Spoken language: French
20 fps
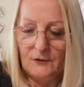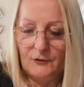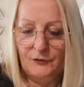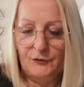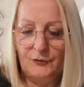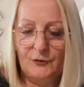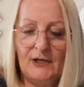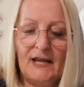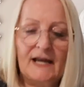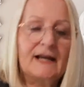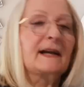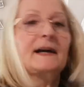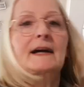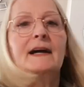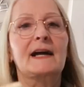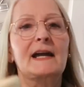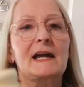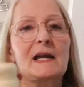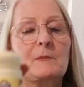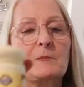De la
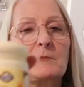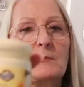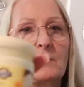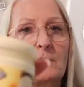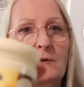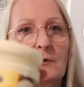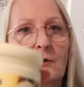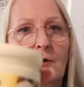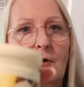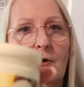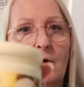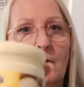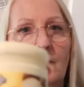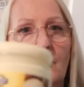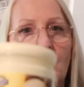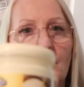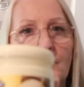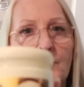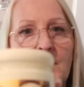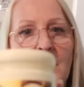crème
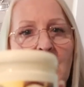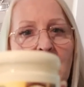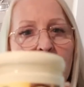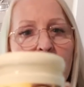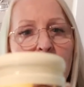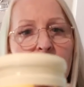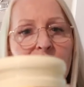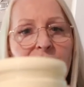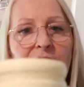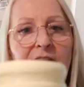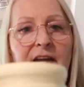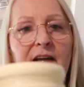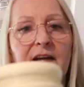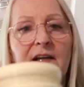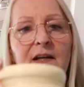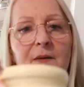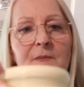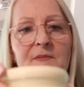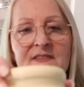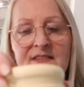en bocal de
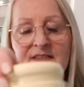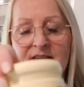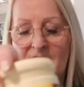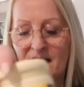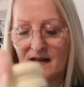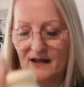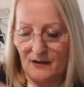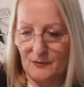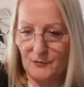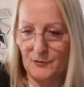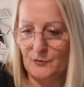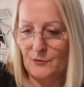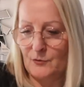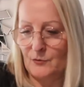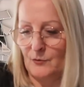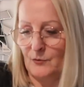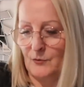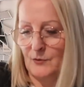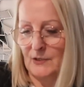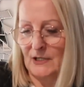verre comme ça,
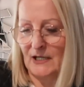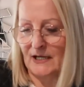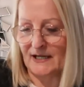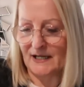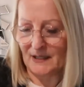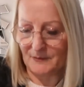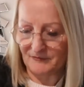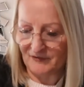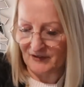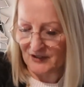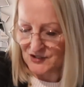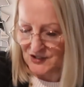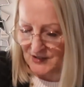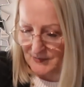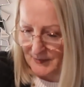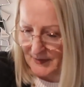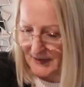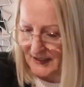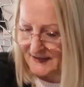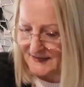euh, la crème fraîche
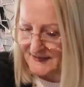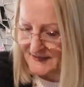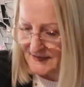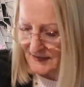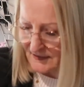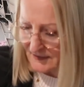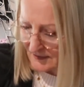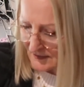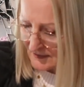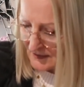épaisse.